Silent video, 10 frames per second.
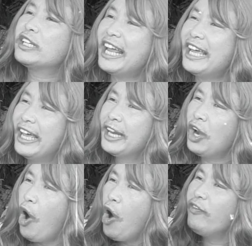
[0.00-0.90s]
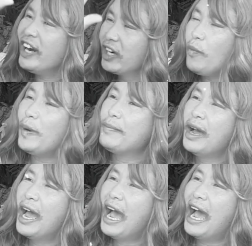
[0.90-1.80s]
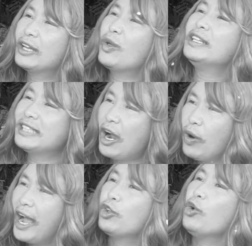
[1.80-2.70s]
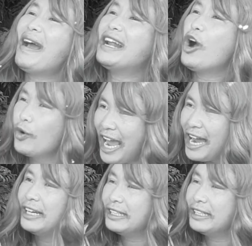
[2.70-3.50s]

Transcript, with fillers: rể no phải rốt lầm à, tuần sau chú bắt đầu nhá